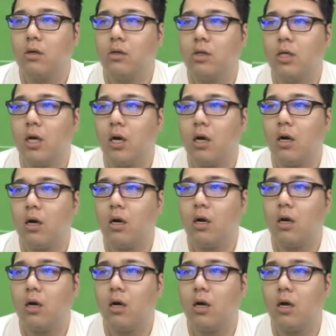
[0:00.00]
い
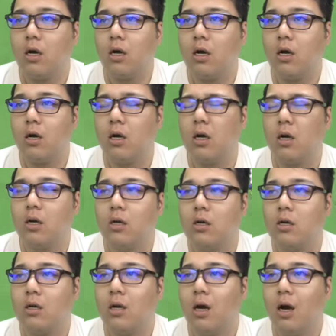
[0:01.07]
や
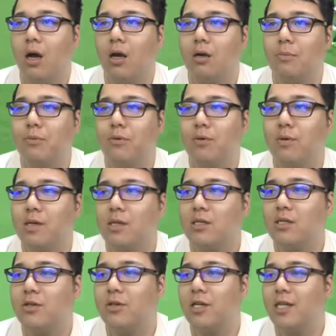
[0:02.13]
早くボール渡
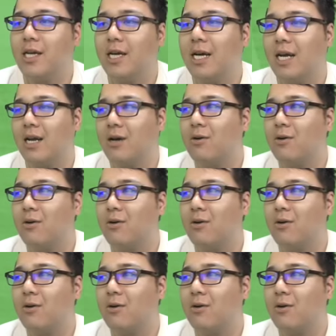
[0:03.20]
してくれねえかな、